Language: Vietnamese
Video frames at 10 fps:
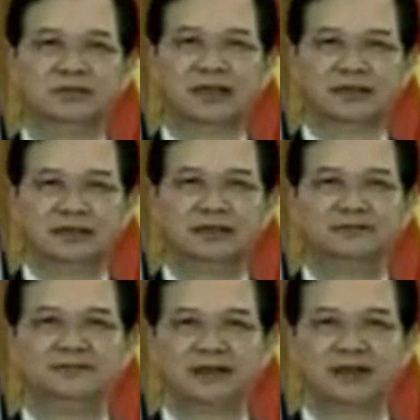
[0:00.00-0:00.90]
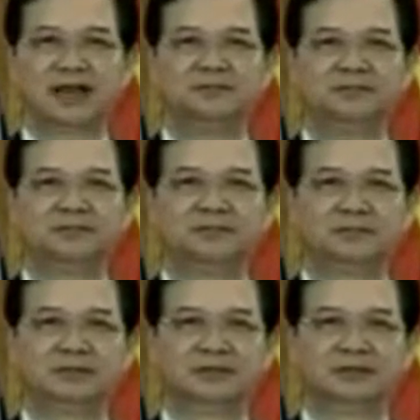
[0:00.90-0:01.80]
và nhân dân Việt Nam,
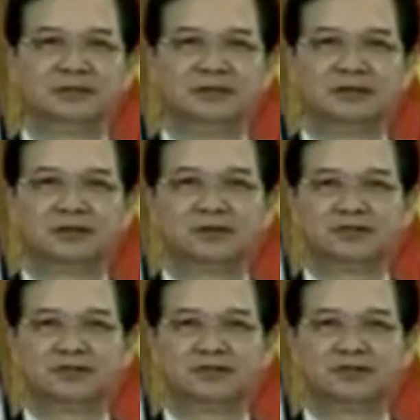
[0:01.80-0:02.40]
tôi